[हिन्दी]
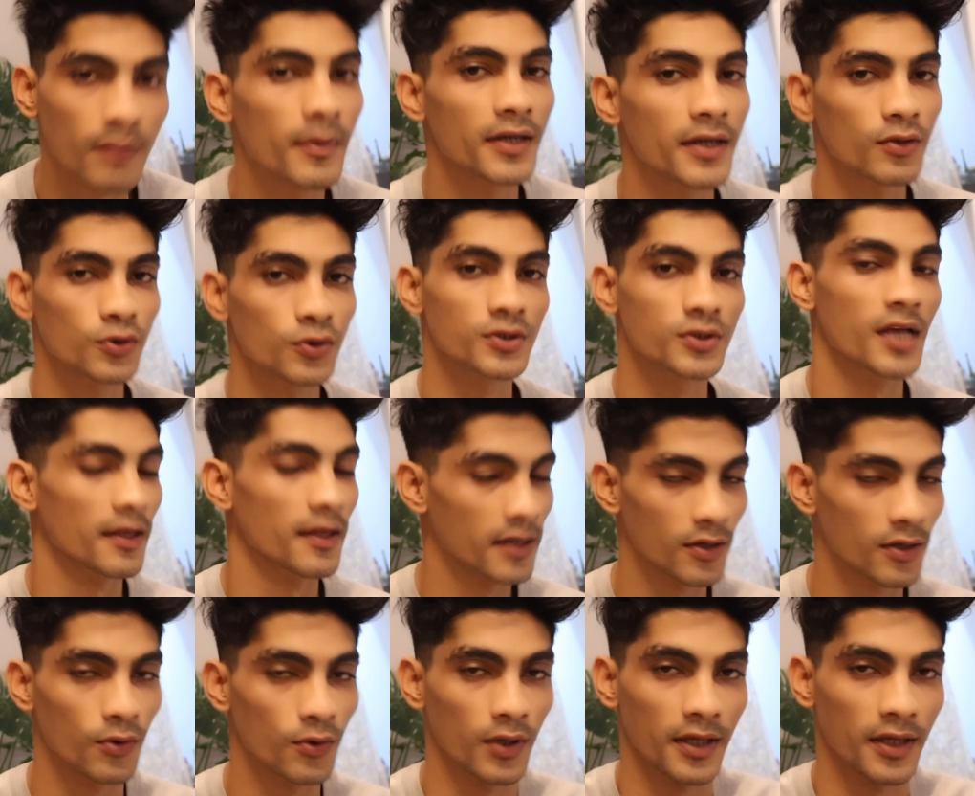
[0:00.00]
बट कुछ ज़्यादा
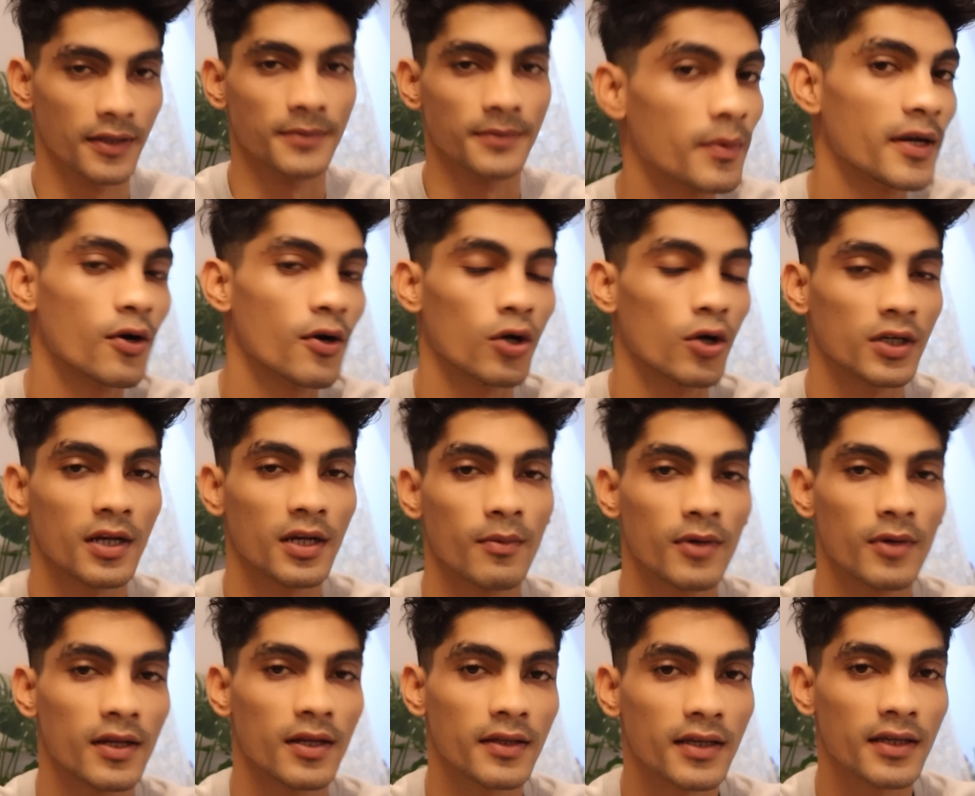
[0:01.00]
ही हो गया मेरे डॉक्टर ने
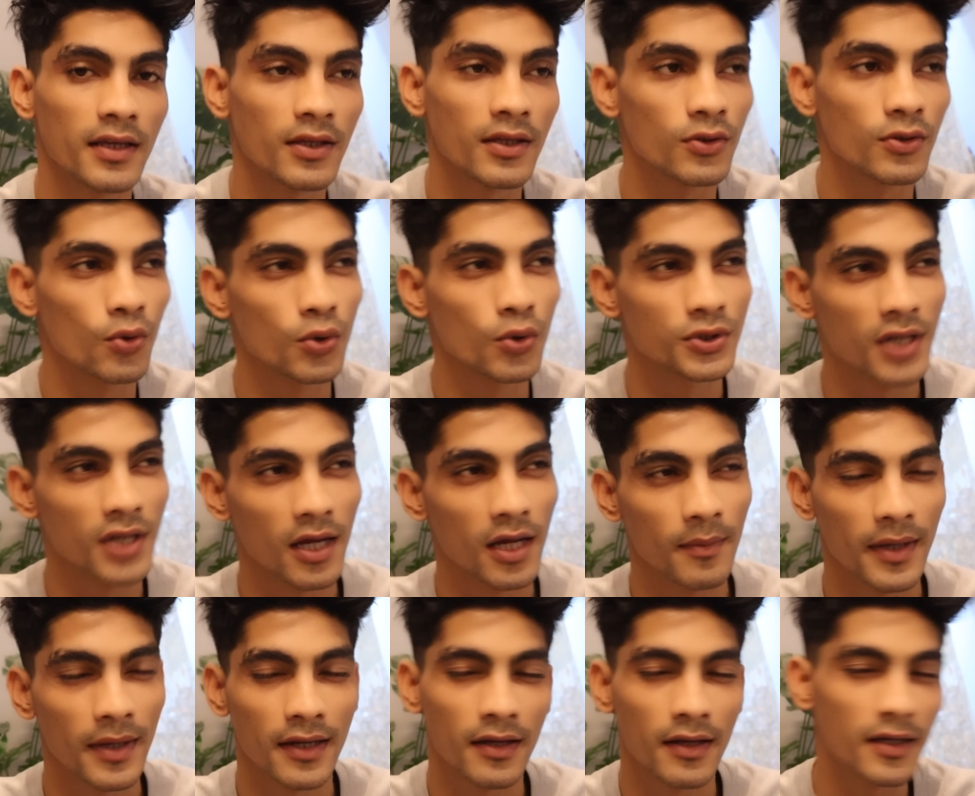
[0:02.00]
बोला था कि दो चार
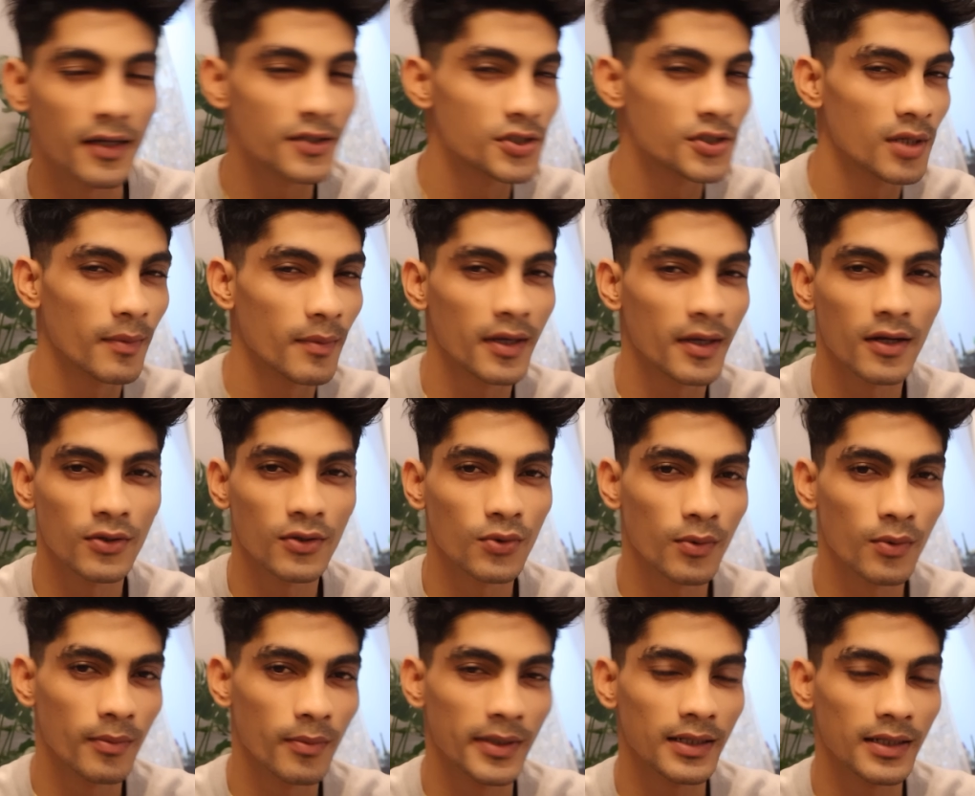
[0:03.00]
महीना या छः महीना तो